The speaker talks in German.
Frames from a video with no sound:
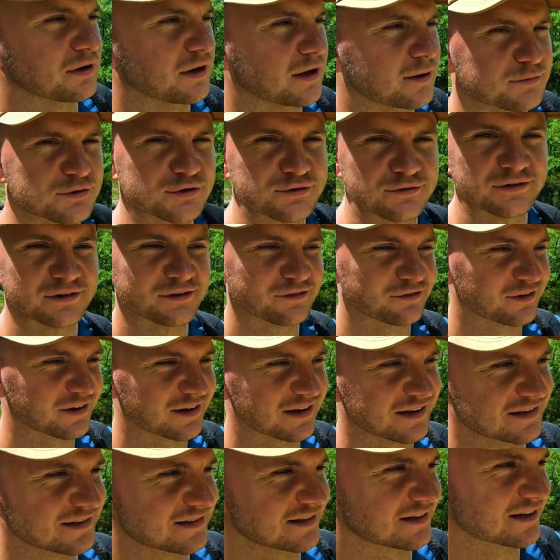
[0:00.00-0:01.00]
den Namen schon wieder
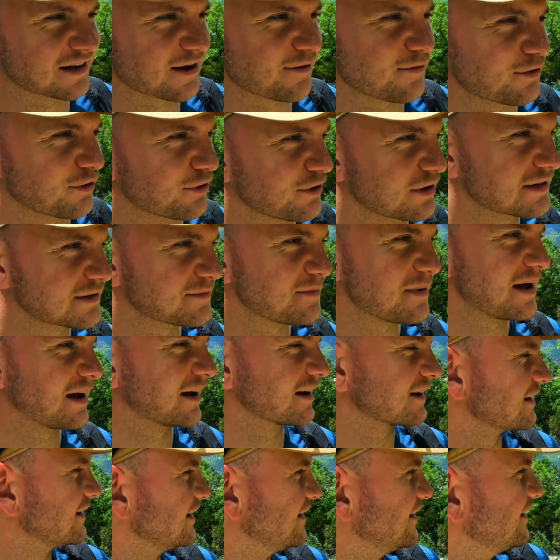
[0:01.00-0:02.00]
vergessen. Ich kann mir doch nichts
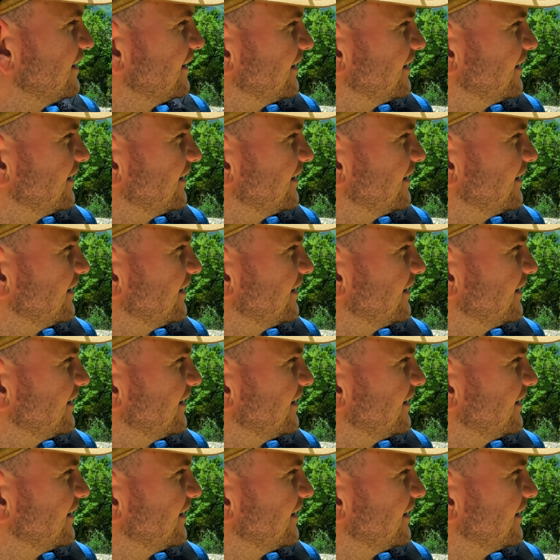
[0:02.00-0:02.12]
merken.